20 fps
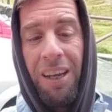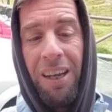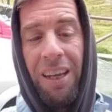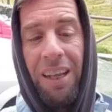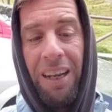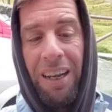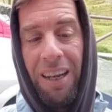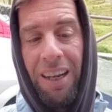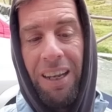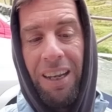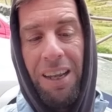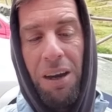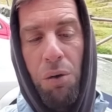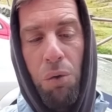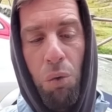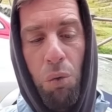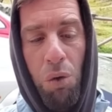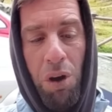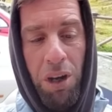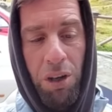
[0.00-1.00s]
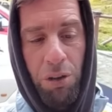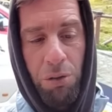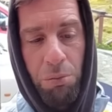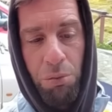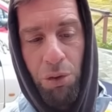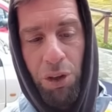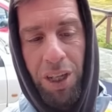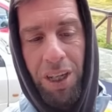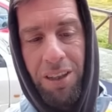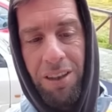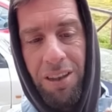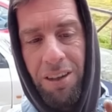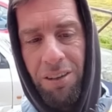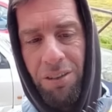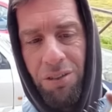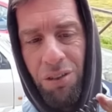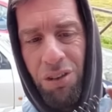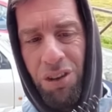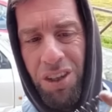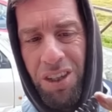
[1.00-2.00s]
En realidad un cuarto, porque este
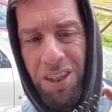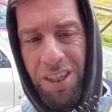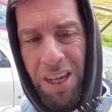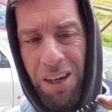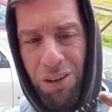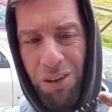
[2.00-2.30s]
resorte ya